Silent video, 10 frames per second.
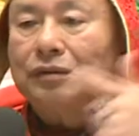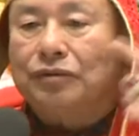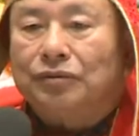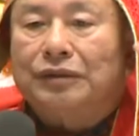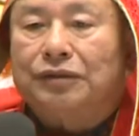
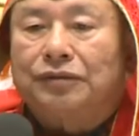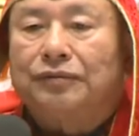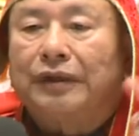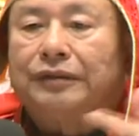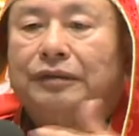出去吃
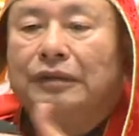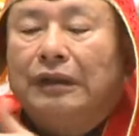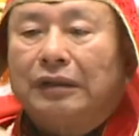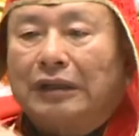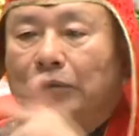饭，
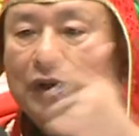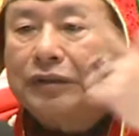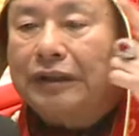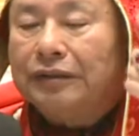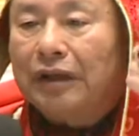他们
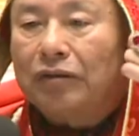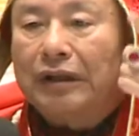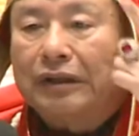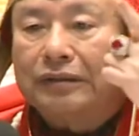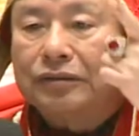听到
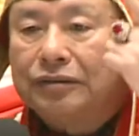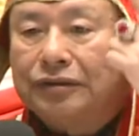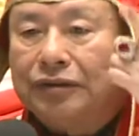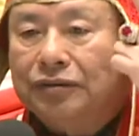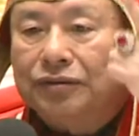那个
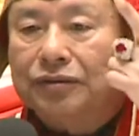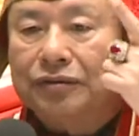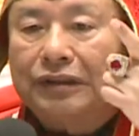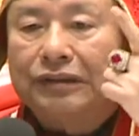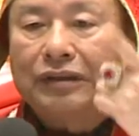亲自
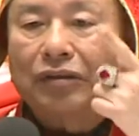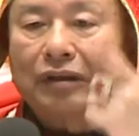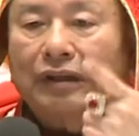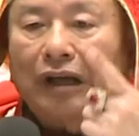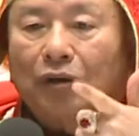听到
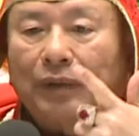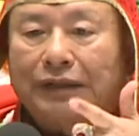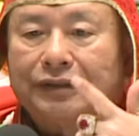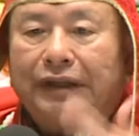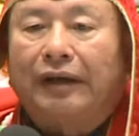那个老
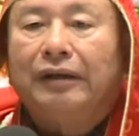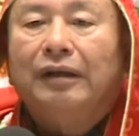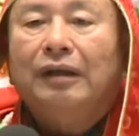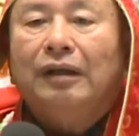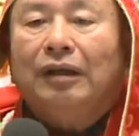板讲，
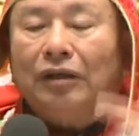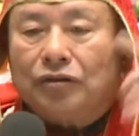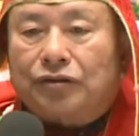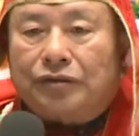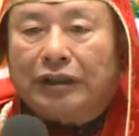
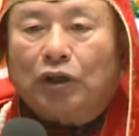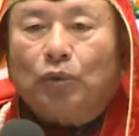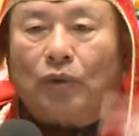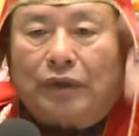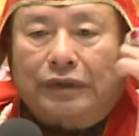只要
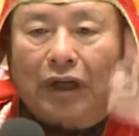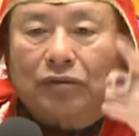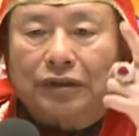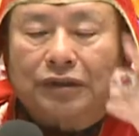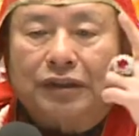我
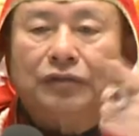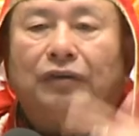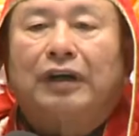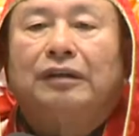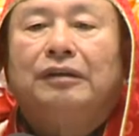到的地
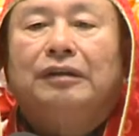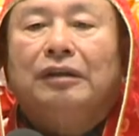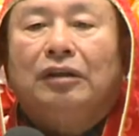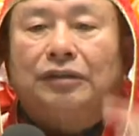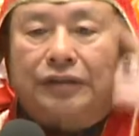方。
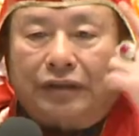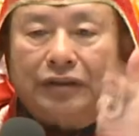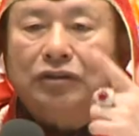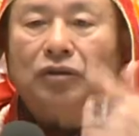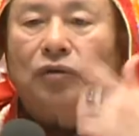生
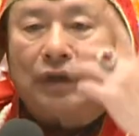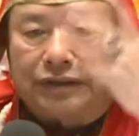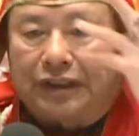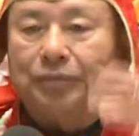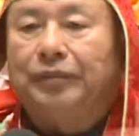意都翻
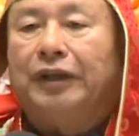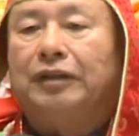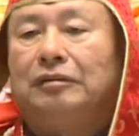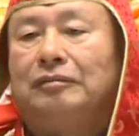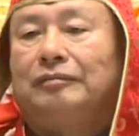三倍，
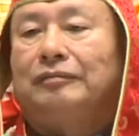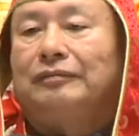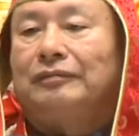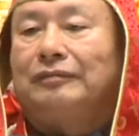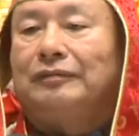
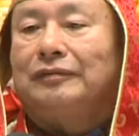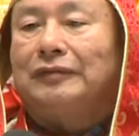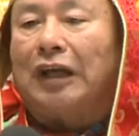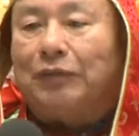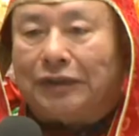
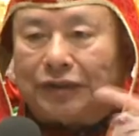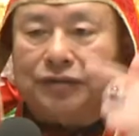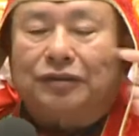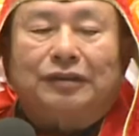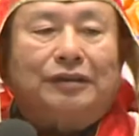他们亲
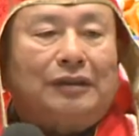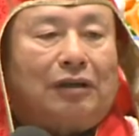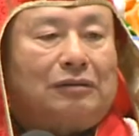自听到。